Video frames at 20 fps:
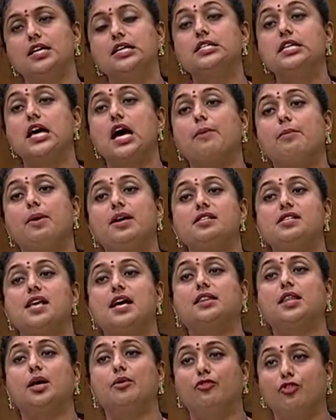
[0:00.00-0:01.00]
యాభై
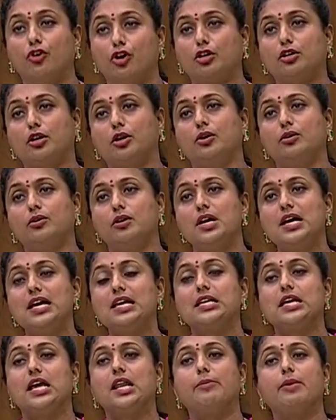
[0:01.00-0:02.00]
శాతం ఓట్లు
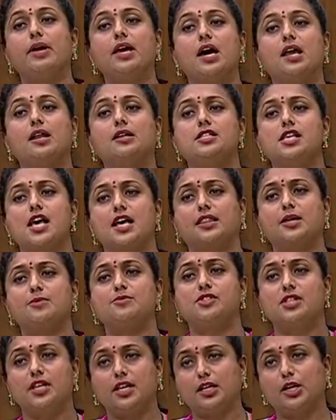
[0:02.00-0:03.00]
ఎనభై ఆరు శాతం
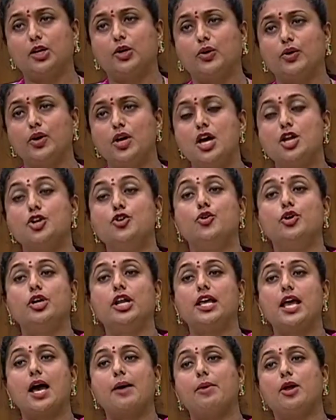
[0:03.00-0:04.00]
సీట్లు నూట
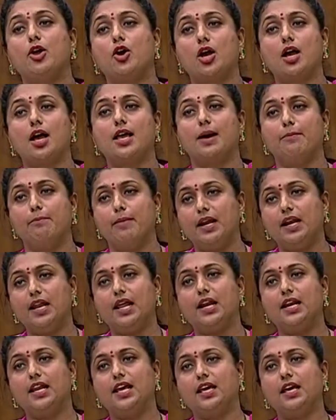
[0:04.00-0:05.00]
యాభై ఒక్క
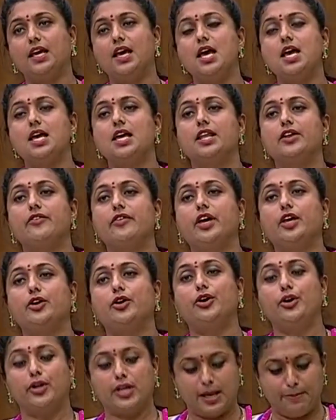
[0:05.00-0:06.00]
ఎమ్మెల్యేలని ఇరవై
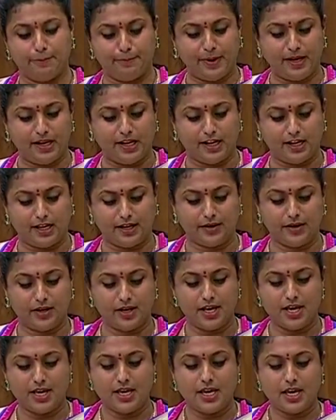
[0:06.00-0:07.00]
రెండు ఎంపీలని
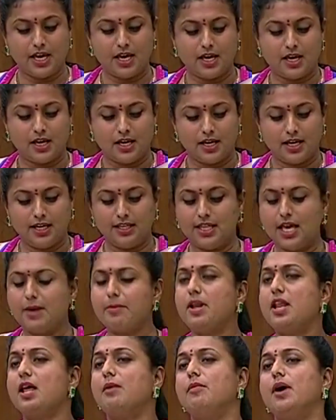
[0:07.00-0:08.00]

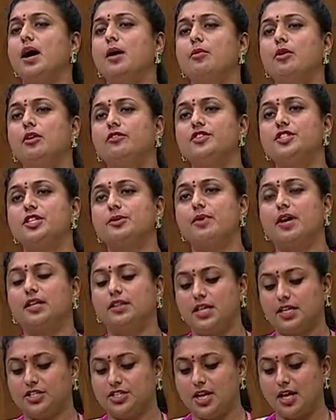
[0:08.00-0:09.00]
ఇదేమన్నా మామూలు విజయం
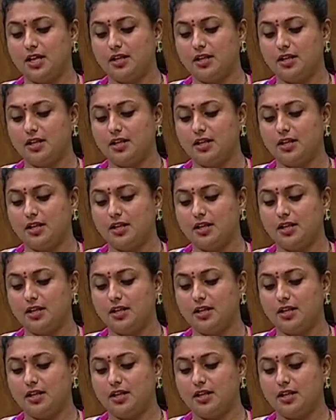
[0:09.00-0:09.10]
అధ్యక్ష